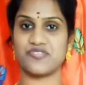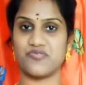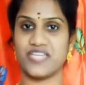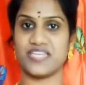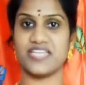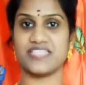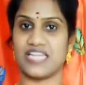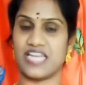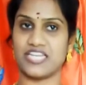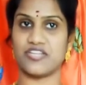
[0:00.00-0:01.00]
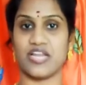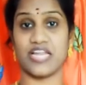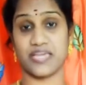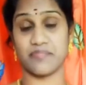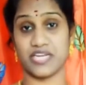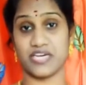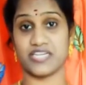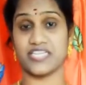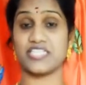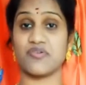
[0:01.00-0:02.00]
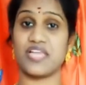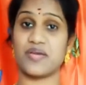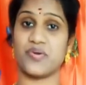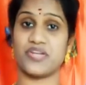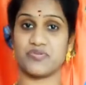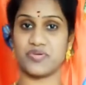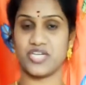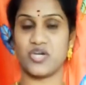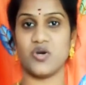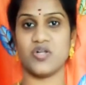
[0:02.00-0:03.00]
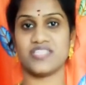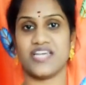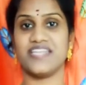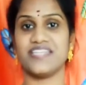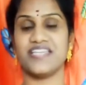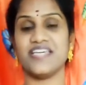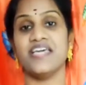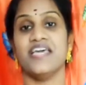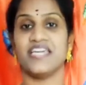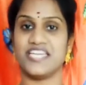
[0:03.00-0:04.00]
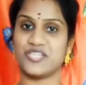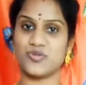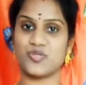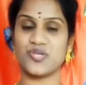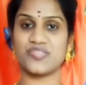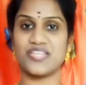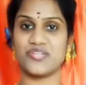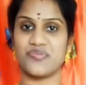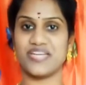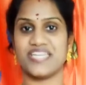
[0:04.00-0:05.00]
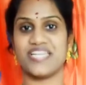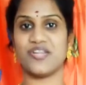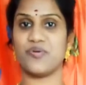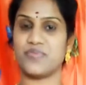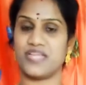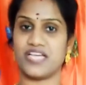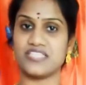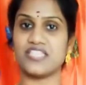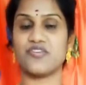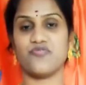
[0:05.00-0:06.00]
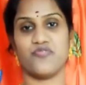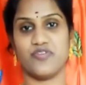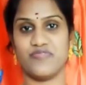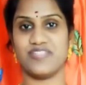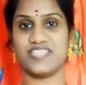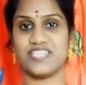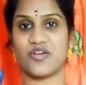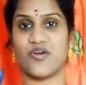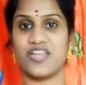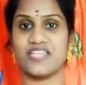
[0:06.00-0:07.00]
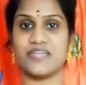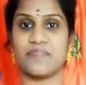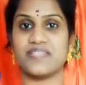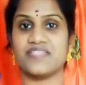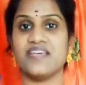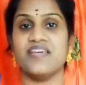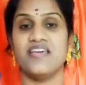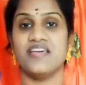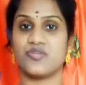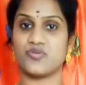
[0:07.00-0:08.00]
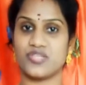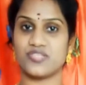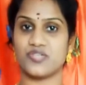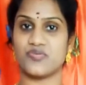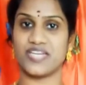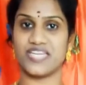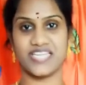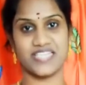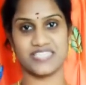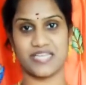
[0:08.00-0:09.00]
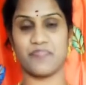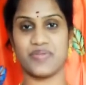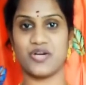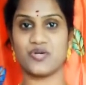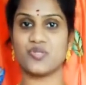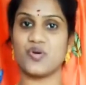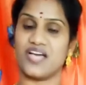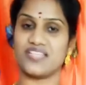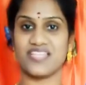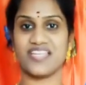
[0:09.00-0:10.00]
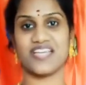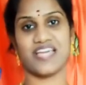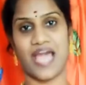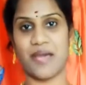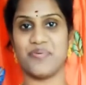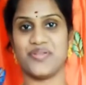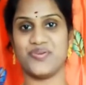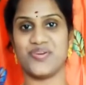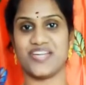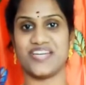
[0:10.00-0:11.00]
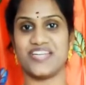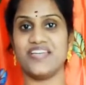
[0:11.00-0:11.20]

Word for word: వీక్నెస్ అలాంటివి అలాగే మనం రీచ్ అవ్వలేకపోయినటువంటి గోల్స్ అన్నింటినీ ఈ టూ థౌజండ్ ట్వంటీలో మీరందరూ ఫుల్ఫిల్ చేసుకోవాలని చెప్పేసి టూ థౌజండ్ ట్వంటీకి స్టెప్ ఇన్ అవుతూ అందరికీ హ్యాపీ న్యూ ఇయర్ అండి